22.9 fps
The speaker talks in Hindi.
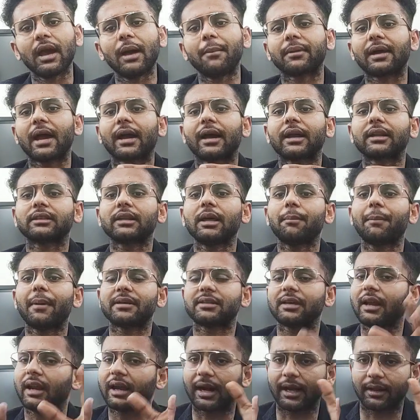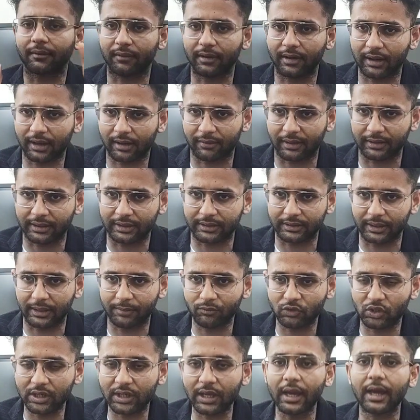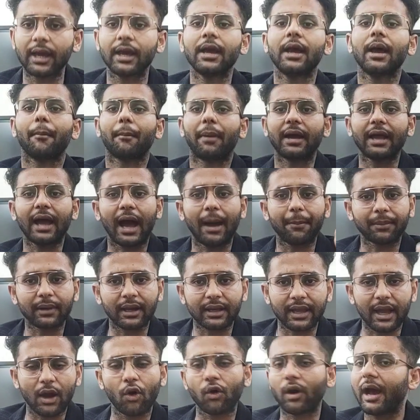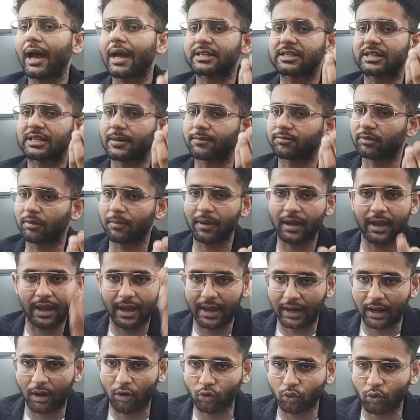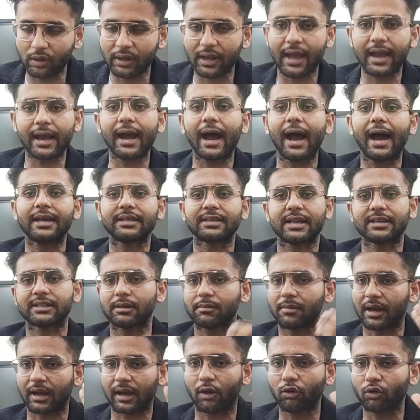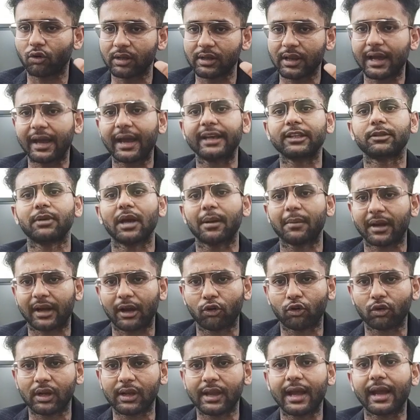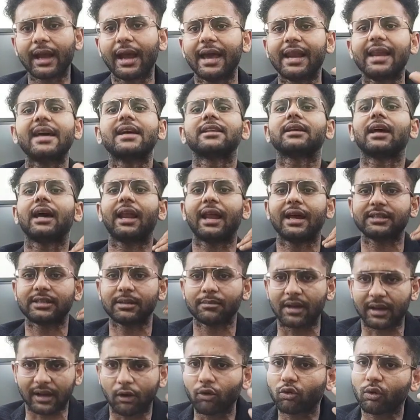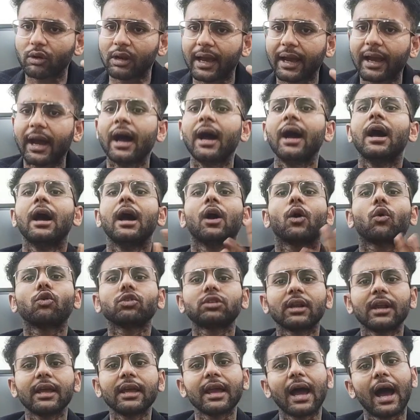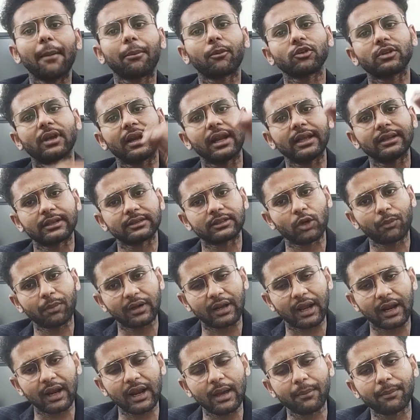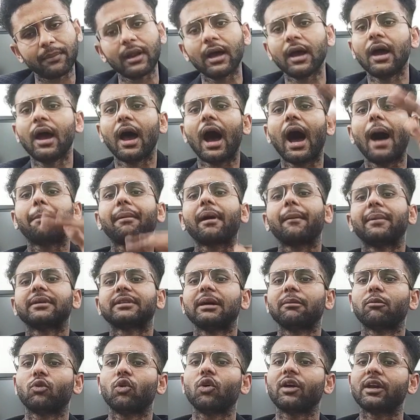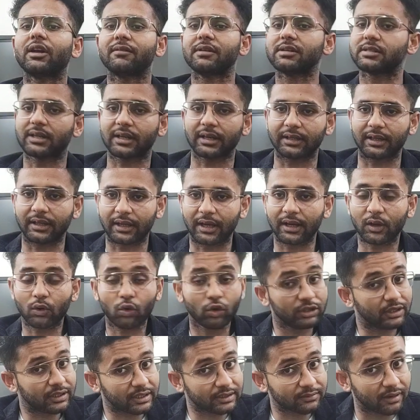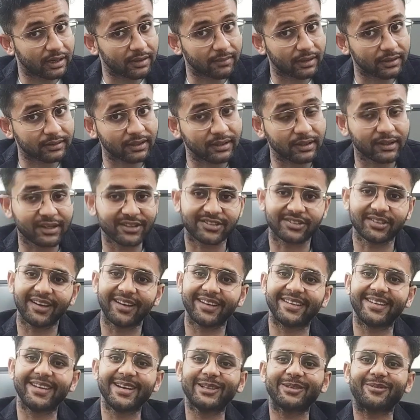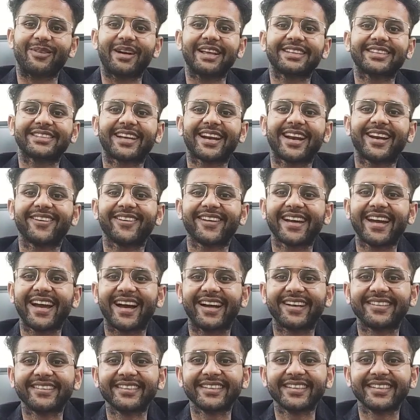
में हम क्या करते हैं पैसा लगा लगवा देते हैं ठीक है भाई आपका क्या होगा एच में अकाउंट खुल जाएगा आईसीआईसी में अकाउंट खुल जाएगा एसबीआई में अकाउंट खुल जाएगा एल में अकाउंट खुल जाएगा कुछ नहीं आपको जाना दस रुपए डालना है अपना आपका पैसा हम लोग इन्वेस्ट कर देंगे कोई दिक्कत वाली बात नहीं कि सर ये तो बड़ा सरल हो गया